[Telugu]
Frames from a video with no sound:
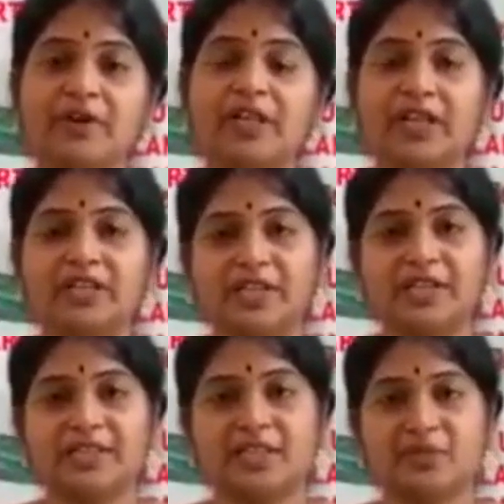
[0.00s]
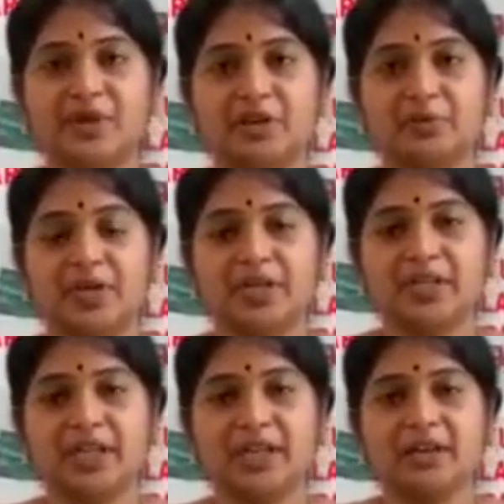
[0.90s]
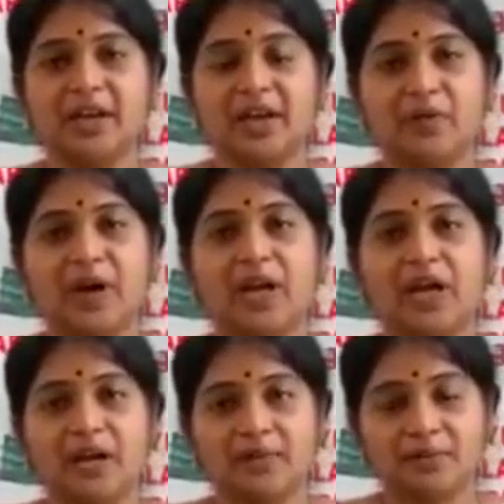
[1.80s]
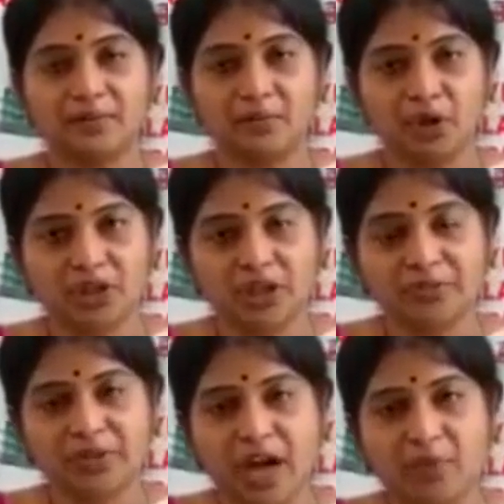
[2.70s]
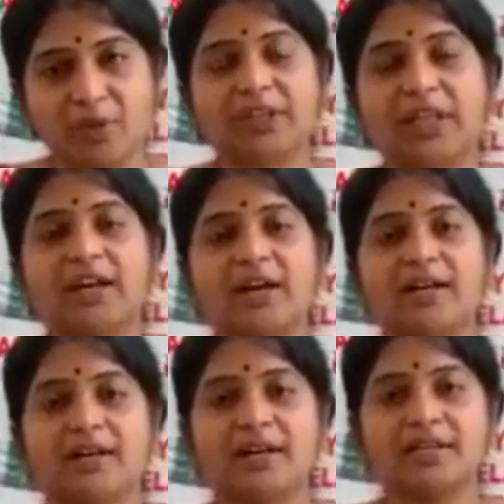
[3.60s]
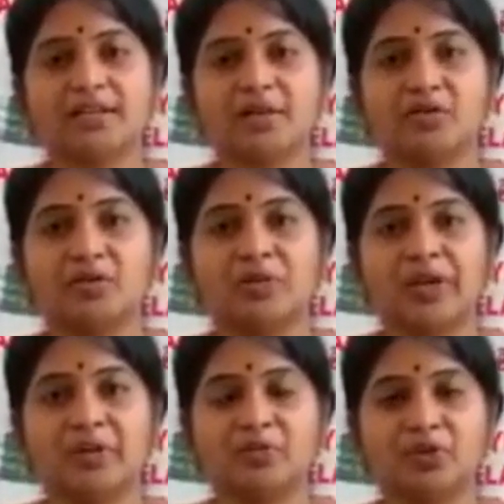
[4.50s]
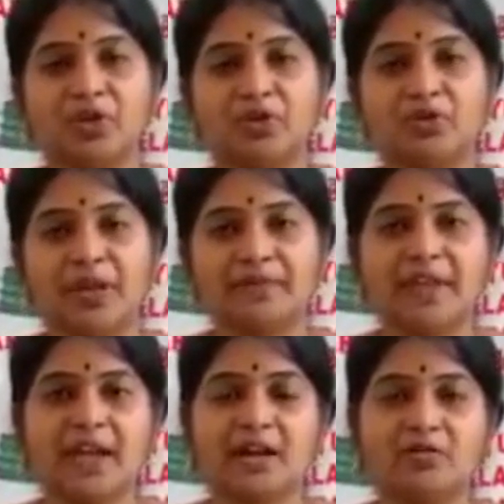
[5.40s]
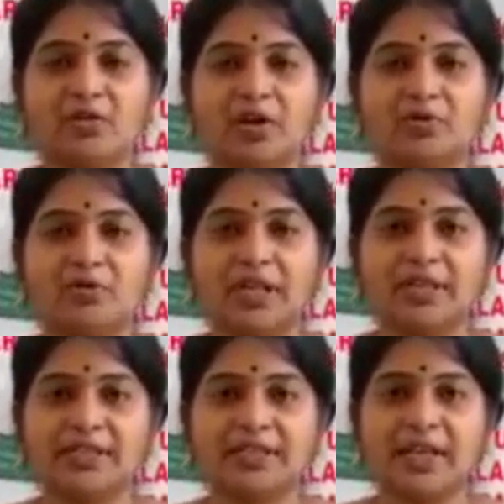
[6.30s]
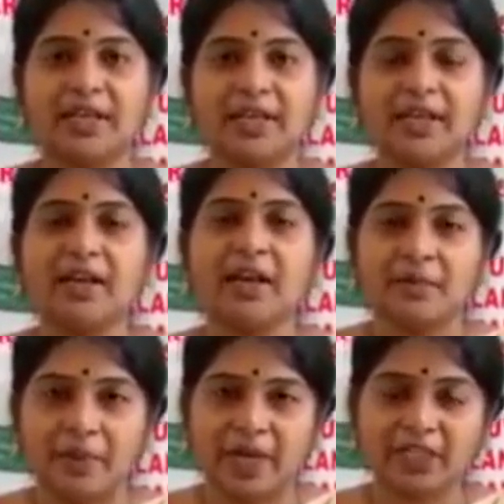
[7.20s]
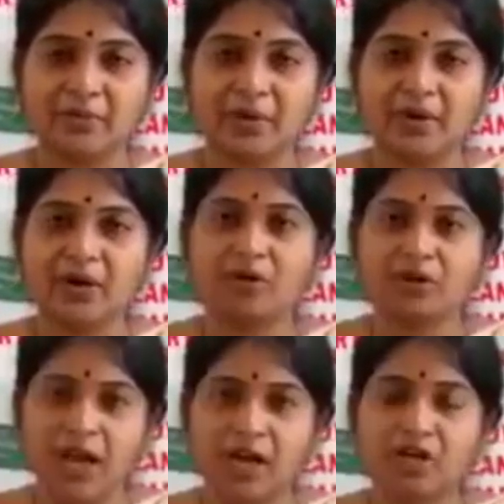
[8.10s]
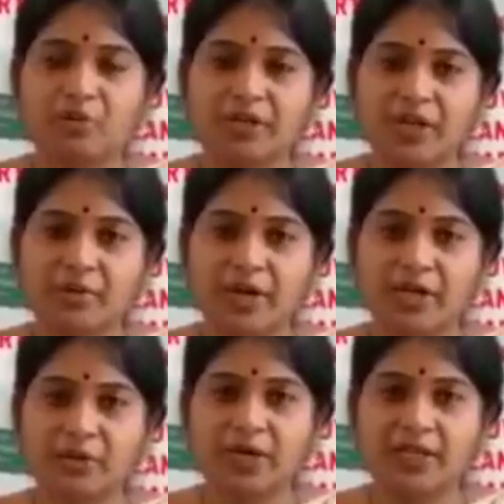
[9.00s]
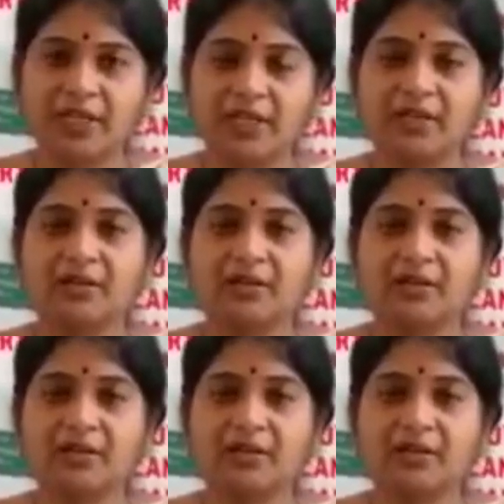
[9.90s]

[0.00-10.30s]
విడుదల చేయించడం అనేటువంటిది ఇవాళ మొత్తం యావత్ తెలంగాణ రాష్ట్రంలో ఉన్నటువంటి ఉద్యోగులందరి హక్కులను కూడా తీసుకెళ్లి ప్రగతి భవన్లో తాకట్టు పెట్టడం అనేటువంటిది